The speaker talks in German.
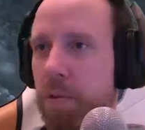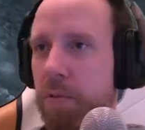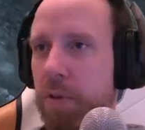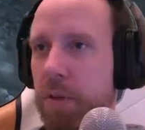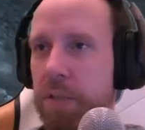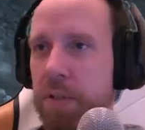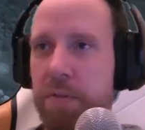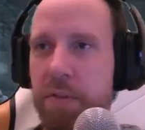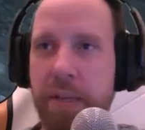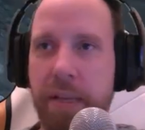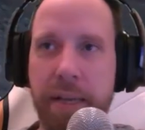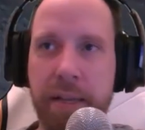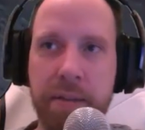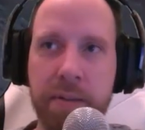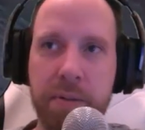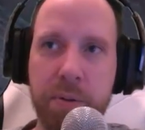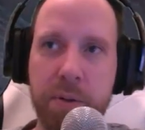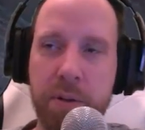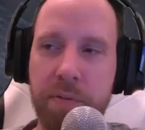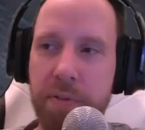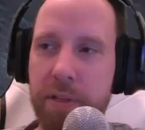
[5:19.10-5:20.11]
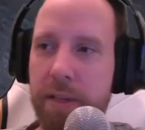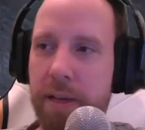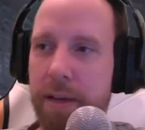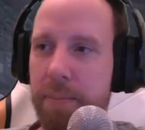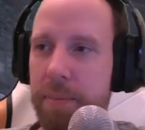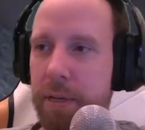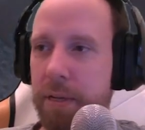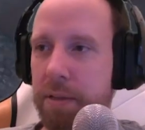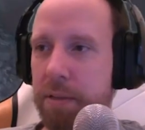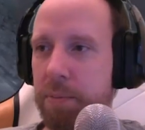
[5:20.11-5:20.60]
Was wie jetzt oder wie
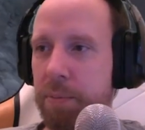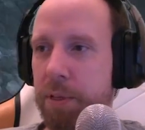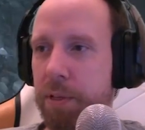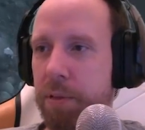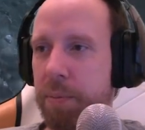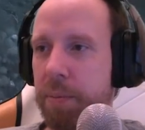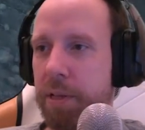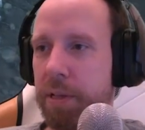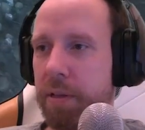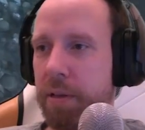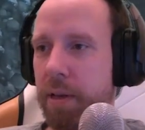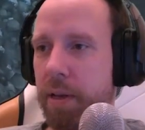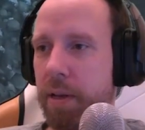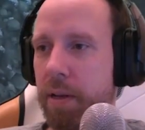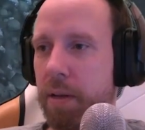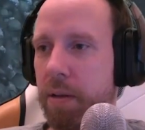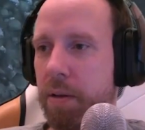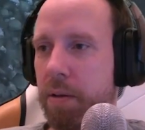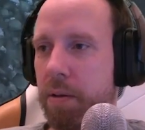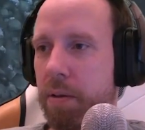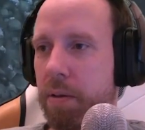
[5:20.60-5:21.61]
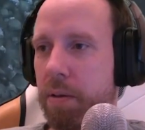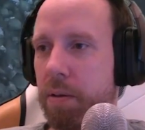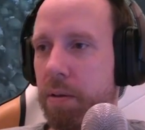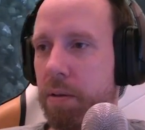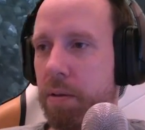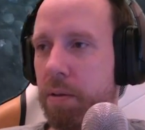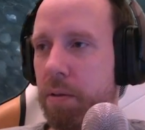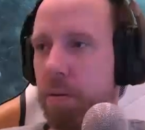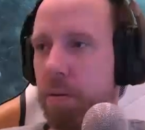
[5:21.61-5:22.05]
damals mit dem netten damals. Heiler? damals.